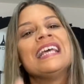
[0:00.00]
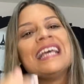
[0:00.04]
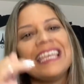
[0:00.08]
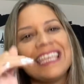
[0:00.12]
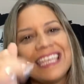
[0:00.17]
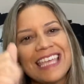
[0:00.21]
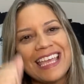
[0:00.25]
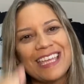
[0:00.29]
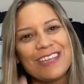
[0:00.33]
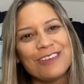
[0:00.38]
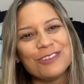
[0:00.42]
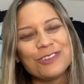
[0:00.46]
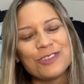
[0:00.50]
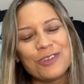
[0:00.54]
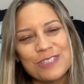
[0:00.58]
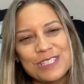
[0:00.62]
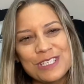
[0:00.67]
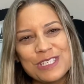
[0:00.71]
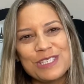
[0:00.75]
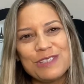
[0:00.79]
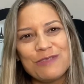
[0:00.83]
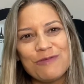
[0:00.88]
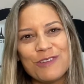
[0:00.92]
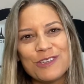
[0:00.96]
E aí eu trouxe
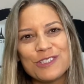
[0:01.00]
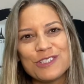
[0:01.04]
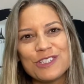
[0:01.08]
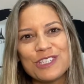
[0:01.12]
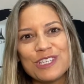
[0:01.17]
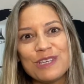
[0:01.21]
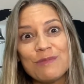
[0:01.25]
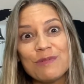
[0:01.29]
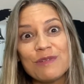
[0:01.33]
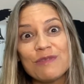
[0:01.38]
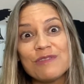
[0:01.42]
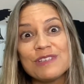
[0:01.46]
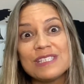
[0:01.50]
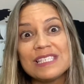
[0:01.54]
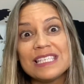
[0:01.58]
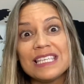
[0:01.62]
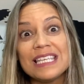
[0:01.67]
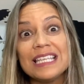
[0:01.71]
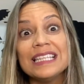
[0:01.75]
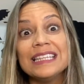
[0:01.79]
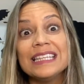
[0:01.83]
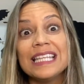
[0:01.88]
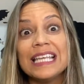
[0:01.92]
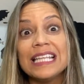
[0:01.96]
esse vídeo aqui para você
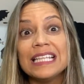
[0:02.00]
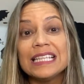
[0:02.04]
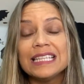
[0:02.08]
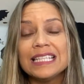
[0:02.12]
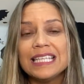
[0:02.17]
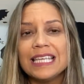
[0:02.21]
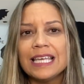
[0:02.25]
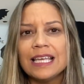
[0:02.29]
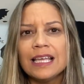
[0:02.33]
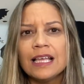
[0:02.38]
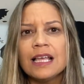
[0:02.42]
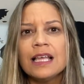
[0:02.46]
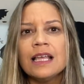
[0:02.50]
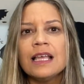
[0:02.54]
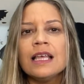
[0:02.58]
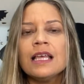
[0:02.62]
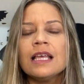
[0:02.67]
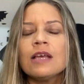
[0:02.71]
entender